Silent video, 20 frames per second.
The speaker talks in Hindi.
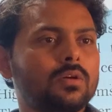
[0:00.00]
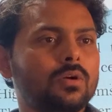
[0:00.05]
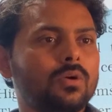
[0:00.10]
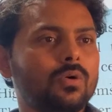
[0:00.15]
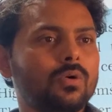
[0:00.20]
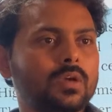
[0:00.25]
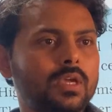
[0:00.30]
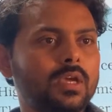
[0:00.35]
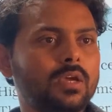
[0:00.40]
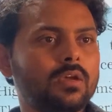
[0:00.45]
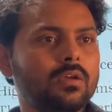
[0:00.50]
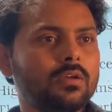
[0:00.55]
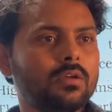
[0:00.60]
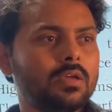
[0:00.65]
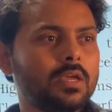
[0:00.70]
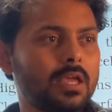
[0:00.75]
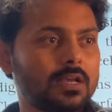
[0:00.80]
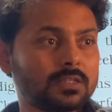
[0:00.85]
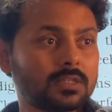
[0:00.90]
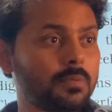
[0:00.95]
ओके
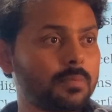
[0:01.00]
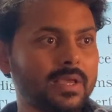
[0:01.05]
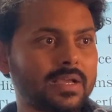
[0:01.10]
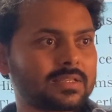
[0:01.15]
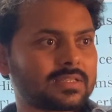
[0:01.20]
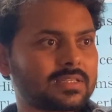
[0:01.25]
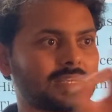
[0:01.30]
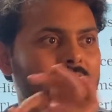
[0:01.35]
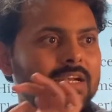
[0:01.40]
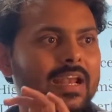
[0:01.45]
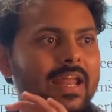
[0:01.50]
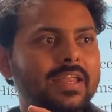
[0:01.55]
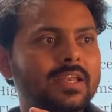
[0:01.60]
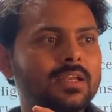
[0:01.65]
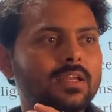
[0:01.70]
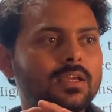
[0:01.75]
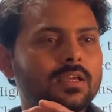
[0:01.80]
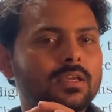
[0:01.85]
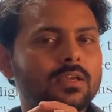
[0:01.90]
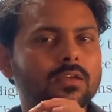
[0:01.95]
एकदम एग्जैक्ट लाइन
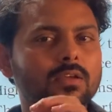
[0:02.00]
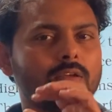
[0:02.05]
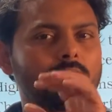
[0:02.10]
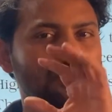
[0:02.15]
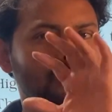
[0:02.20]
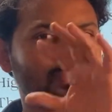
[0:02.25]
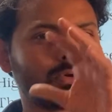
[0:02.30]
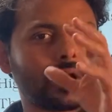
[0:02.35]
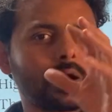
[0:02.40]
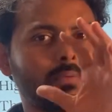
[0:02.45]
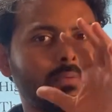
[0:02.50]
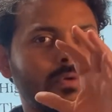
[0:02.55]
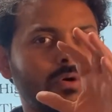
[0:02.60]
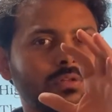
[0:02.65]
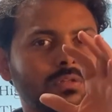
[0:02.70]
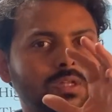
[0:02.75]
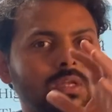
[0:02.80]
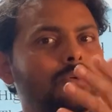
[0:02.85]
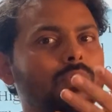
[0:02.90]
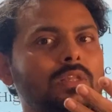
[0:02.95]
नहीं थोड़ा
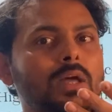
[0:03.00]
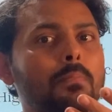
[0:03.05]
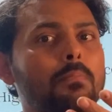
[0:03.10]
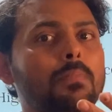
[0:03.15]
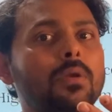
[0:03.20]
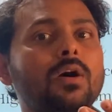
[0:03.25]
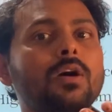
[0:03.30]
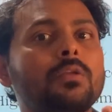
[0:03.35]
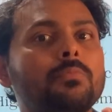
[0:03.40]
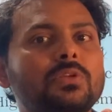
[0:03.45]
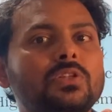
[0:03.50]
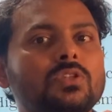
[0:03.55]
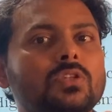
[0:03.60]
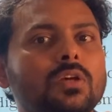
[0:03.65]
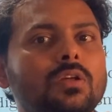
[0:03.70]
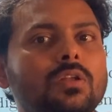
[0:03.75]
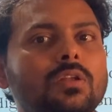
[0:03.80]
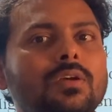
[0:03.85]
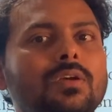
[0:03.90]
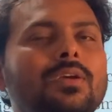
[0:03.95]
बहुत नहीं होता ब्लर
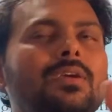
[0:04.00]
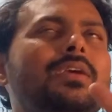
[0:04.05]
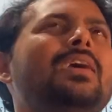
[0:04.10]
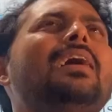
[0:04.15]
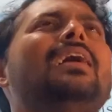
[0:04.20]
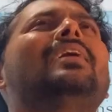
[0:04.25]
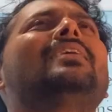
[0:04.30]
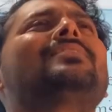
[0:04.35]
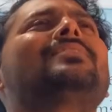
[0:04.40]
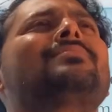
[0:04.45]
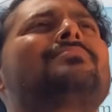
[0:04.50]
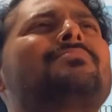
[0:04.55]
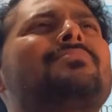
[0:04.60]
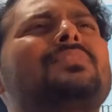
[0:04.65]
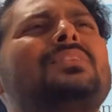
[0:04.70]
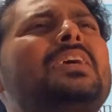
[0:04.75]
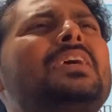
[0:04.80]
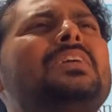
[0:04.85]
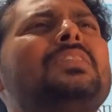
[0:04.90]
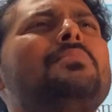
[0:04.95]
पिक्चर यार
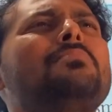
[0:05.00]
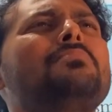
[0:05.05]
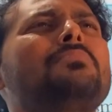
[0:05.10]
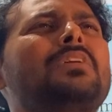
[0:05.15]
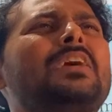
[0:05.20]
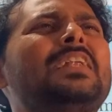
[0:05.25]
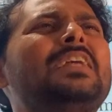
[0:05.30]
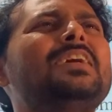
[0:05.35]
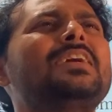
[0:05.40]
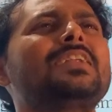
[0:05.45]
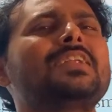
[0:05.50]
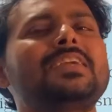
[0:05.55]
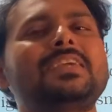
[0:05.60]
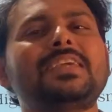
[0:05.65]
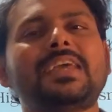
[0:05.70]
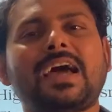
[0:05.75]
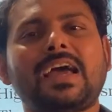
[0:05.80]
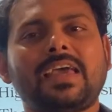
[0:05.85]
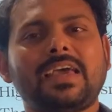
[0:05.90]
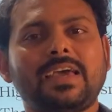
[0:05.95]
एकदम क्लियर नहीं
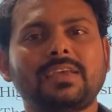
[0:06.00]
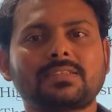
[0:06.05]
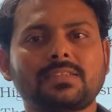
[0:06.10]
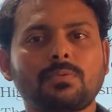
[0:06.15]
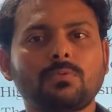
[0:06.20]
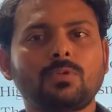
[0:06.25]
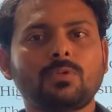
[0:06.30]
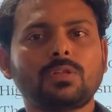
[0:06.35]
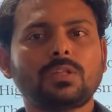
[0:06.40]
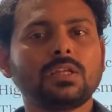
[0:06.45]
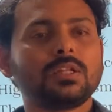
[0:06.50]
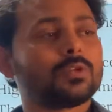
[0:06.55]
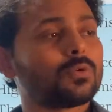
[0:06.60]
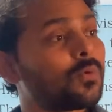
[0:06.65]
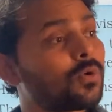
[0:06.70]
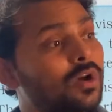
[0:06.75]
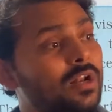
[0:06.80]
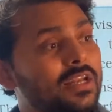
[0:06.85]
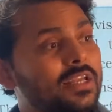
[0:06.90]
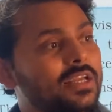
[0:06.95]
आया है ऐसा बोलते हैं तो
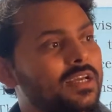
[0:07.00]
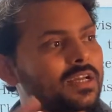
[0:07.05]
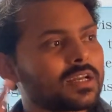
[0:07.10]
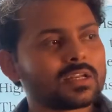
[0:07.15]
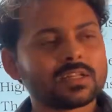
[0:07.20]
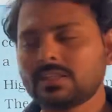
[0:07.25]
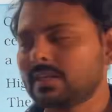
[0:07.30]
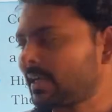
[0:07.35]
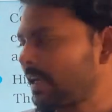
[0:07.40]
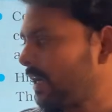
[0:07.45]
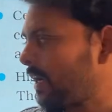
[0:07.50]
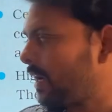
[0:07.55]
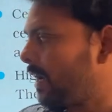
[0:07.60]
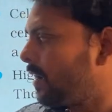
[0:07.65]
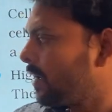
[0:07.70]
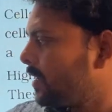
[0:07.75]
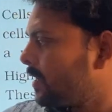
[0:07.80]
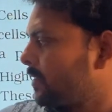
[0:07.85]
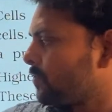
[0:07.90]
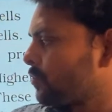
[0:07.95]
वो क्लियर नहीं दिखेगा
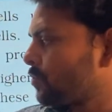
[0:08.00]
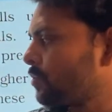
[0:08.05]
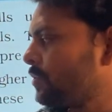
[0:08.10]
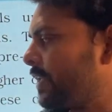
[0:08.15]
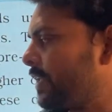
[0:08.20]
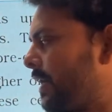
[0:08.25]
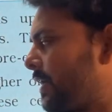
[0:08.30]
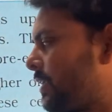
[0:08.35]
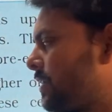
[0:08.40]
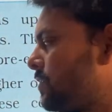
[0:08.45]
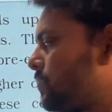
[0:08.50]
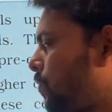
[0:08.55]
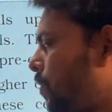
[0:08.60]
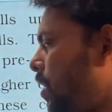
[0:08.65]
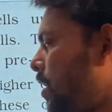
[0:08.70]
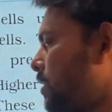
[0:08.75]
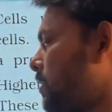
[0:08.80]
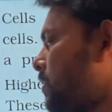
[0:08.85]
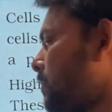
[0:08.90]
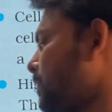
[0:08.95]
तो दैट इज
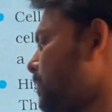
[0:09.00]
वॉट